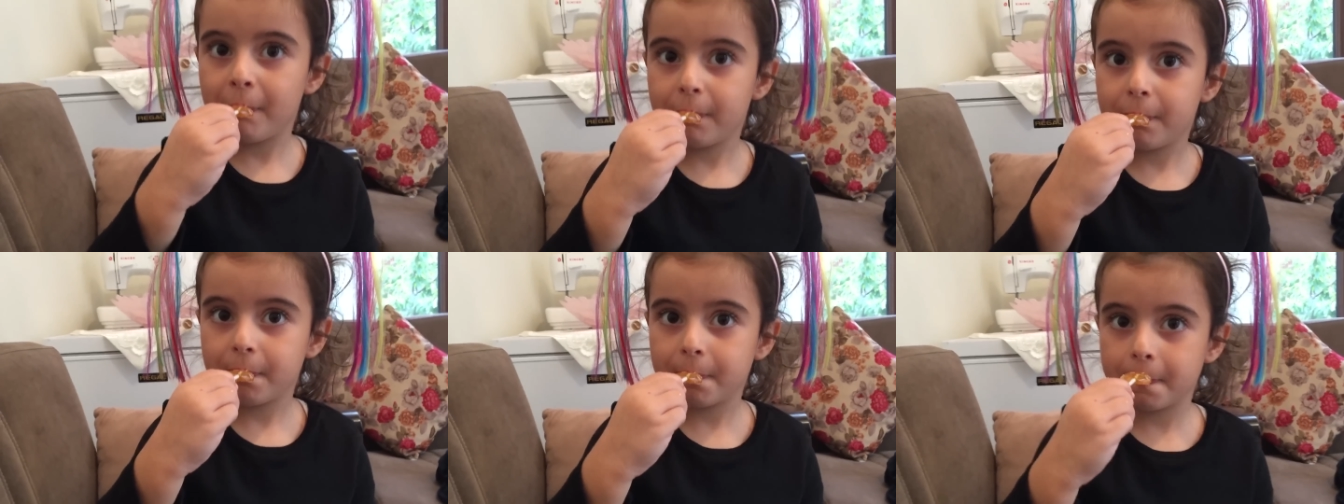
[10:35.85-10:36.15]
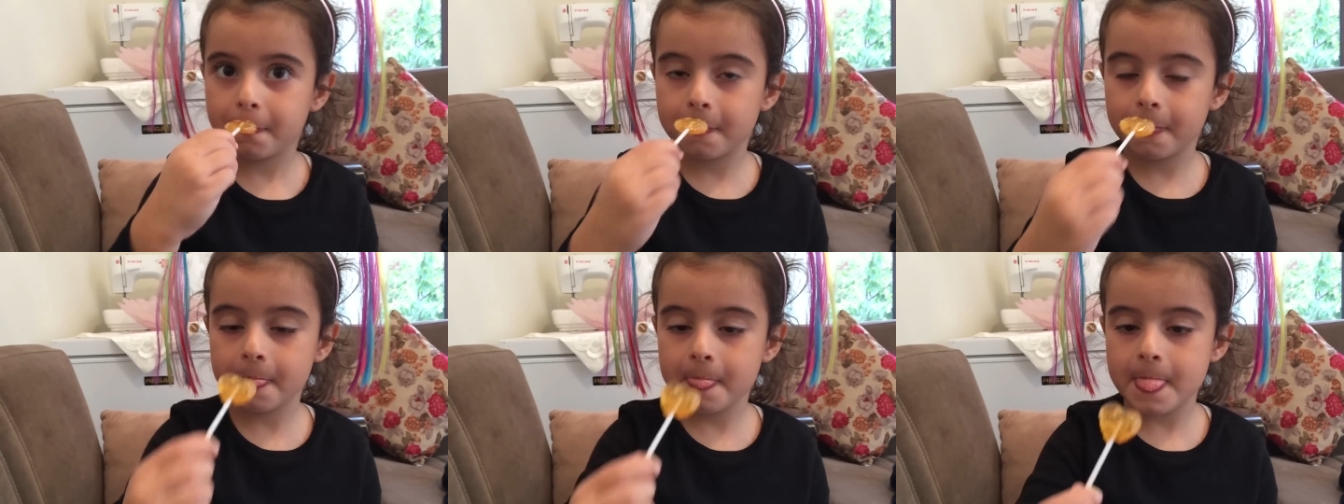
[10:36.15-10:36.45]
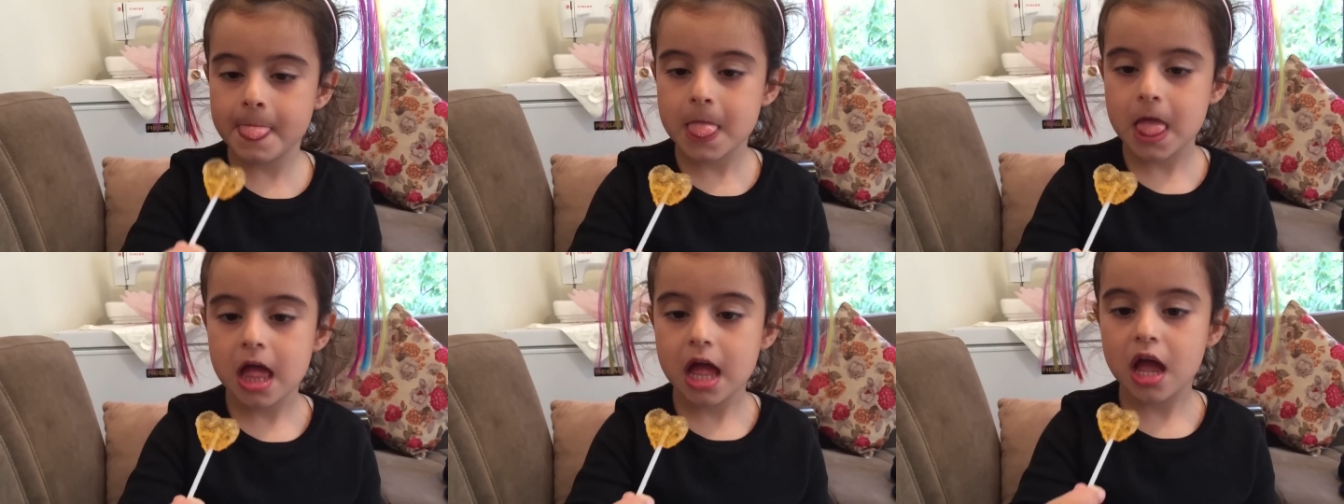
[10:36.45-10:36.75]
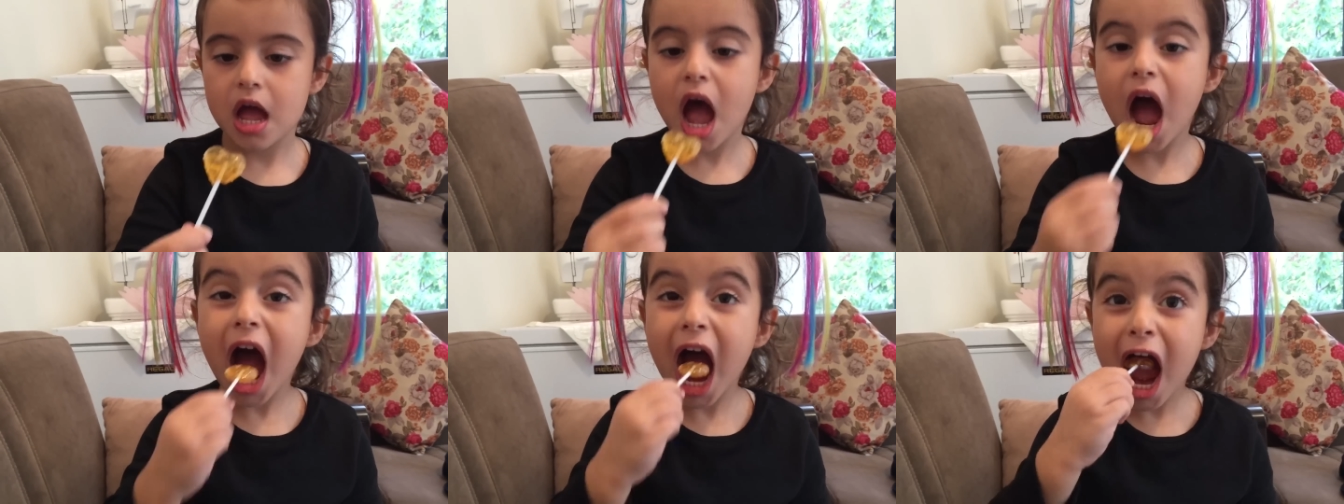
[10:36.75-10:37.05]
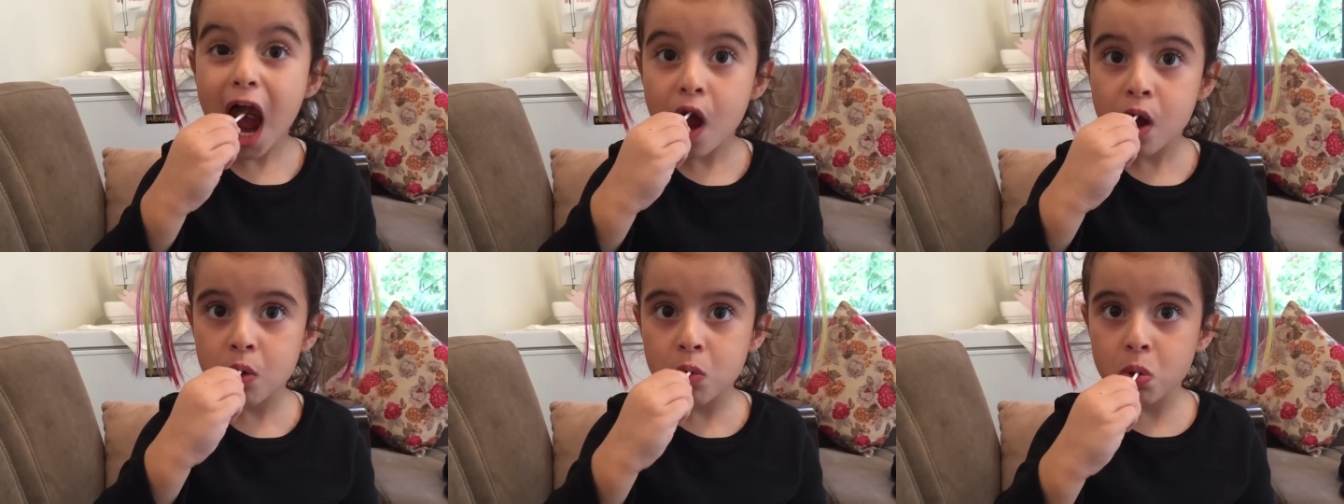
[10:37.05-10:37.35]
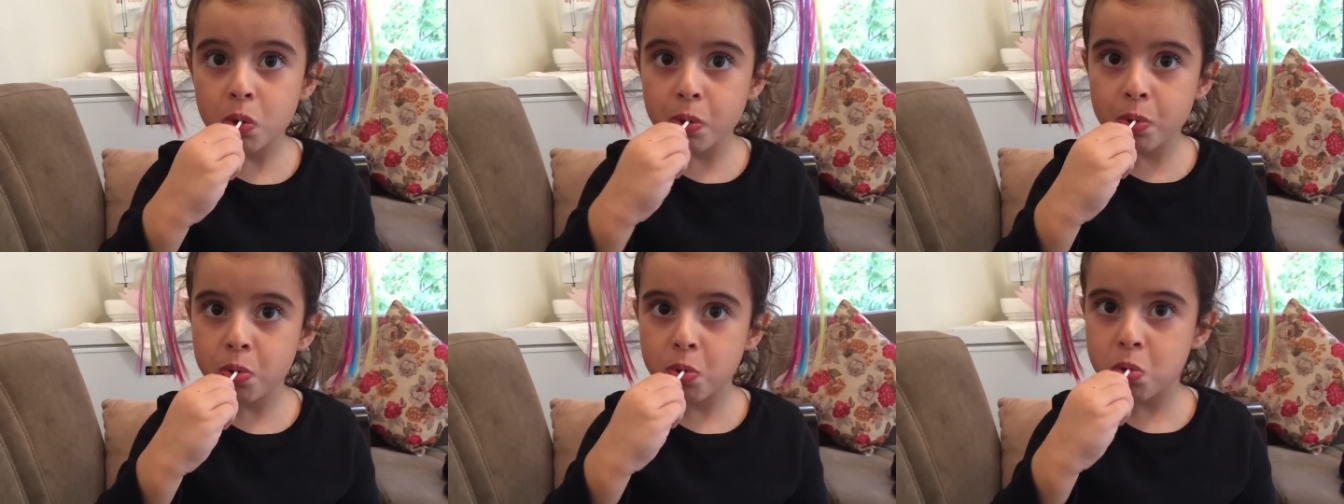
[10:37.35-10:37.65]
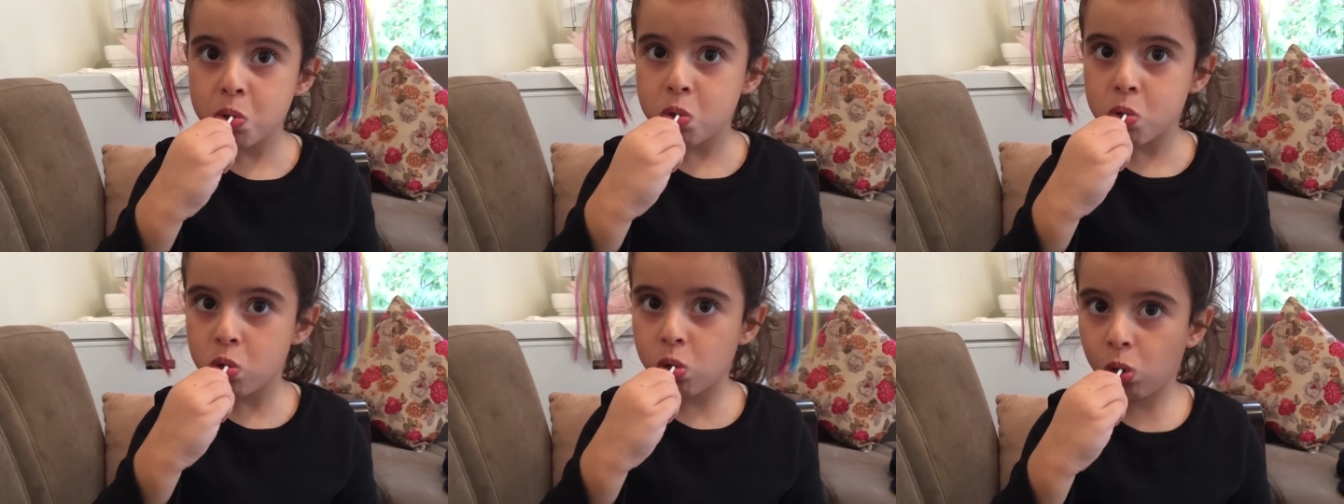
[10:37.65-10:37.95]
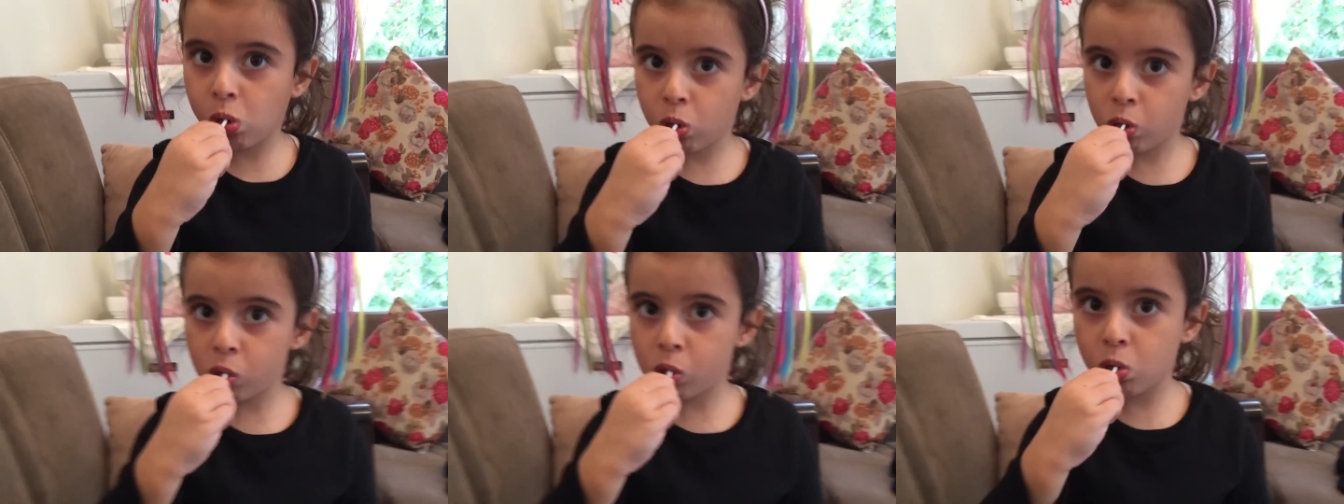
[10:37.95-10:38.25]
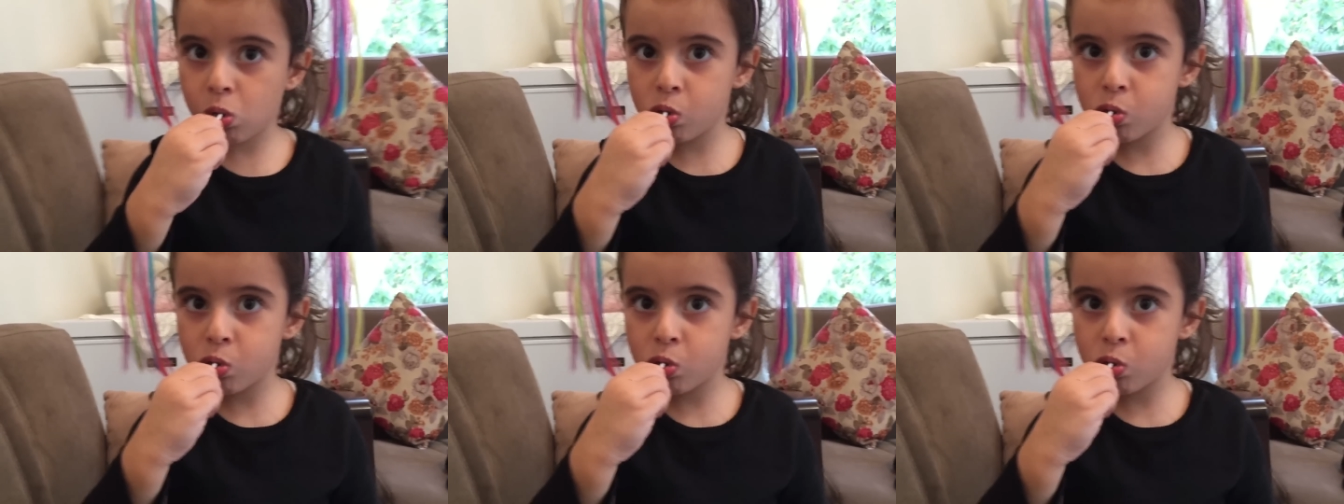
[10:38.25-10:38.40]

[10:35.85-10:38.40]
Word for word: birbirimizin ağzından bir şeyler yememiz doğru değildir